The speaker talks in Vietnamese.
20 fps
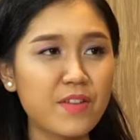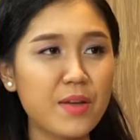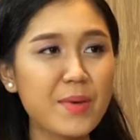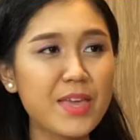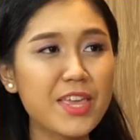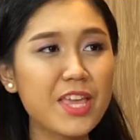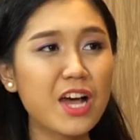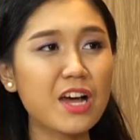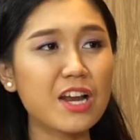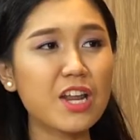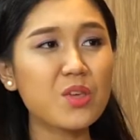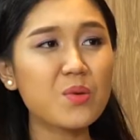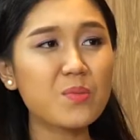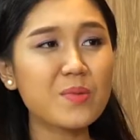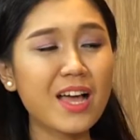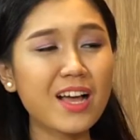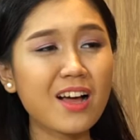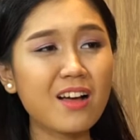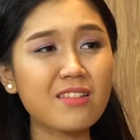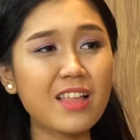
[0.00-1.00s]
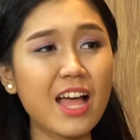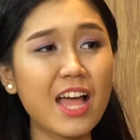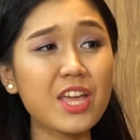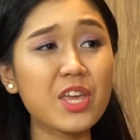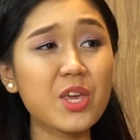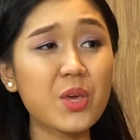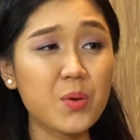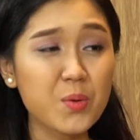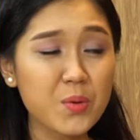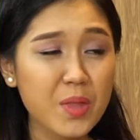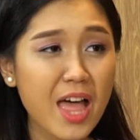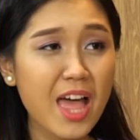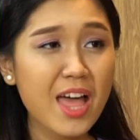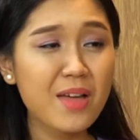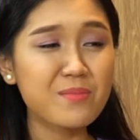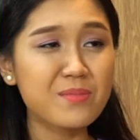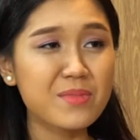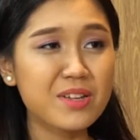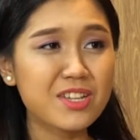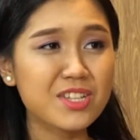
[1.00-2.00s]
Vậy bây giờ để chúng ta có thể hiểu
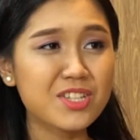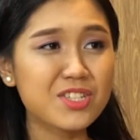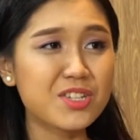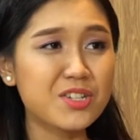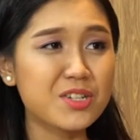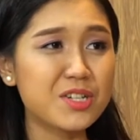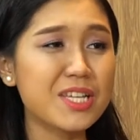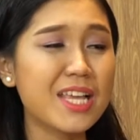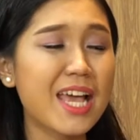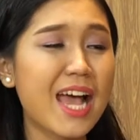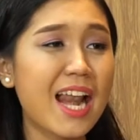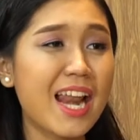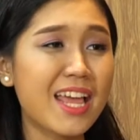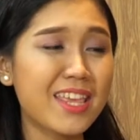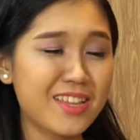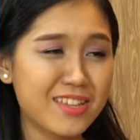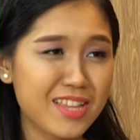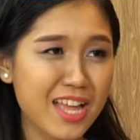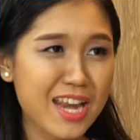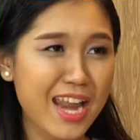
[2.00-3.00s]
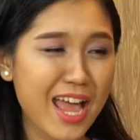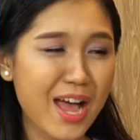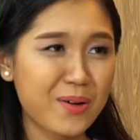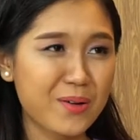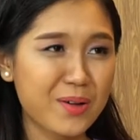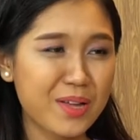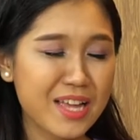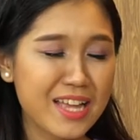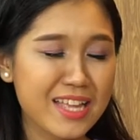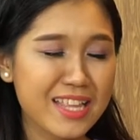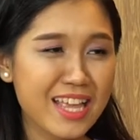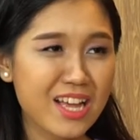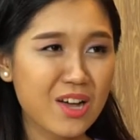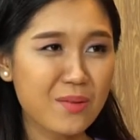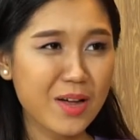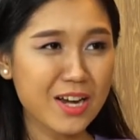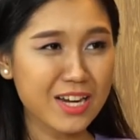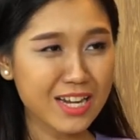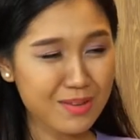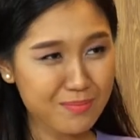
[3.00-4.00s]
thêm sữa giả là như thế nào thì
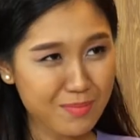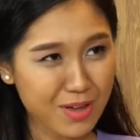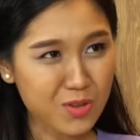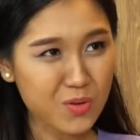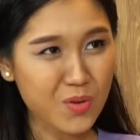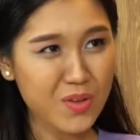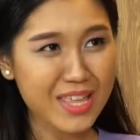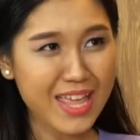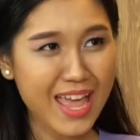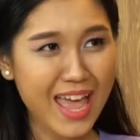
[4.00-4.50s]
Ngọc Ánh kính mời chuyên